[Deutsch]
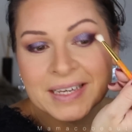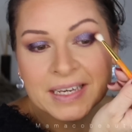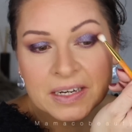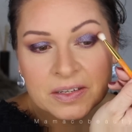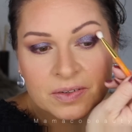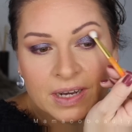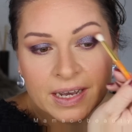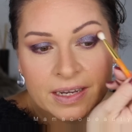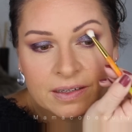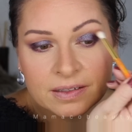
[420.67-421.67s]
gehe da so
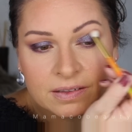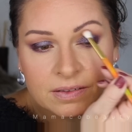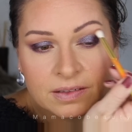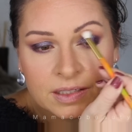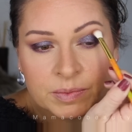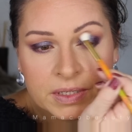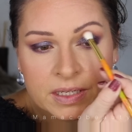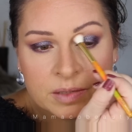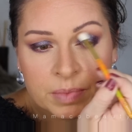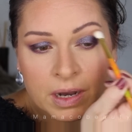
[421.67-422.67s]
rein und nehme mir
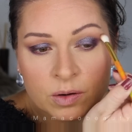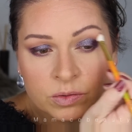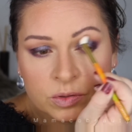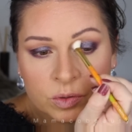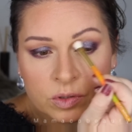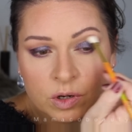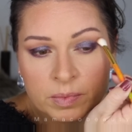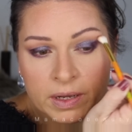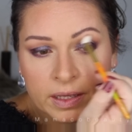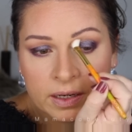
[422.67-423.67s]
diesen braunen Ton noch
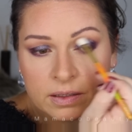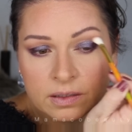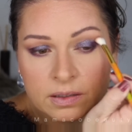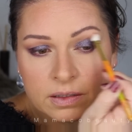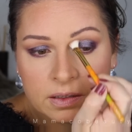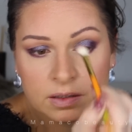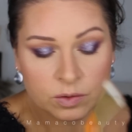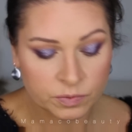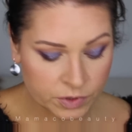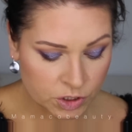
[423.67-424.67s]
mal her
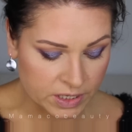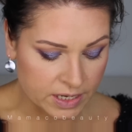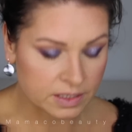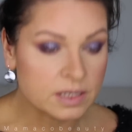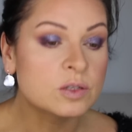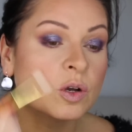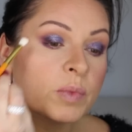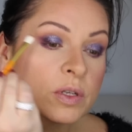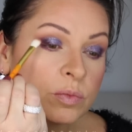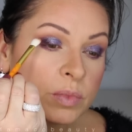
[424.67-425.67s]
und verstärke das noch
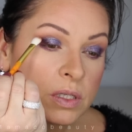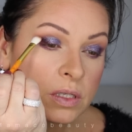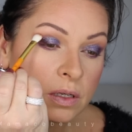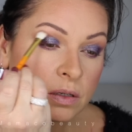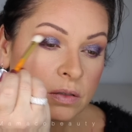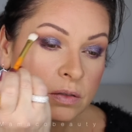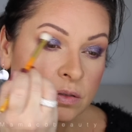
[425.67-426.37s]
mal so ein bisschen.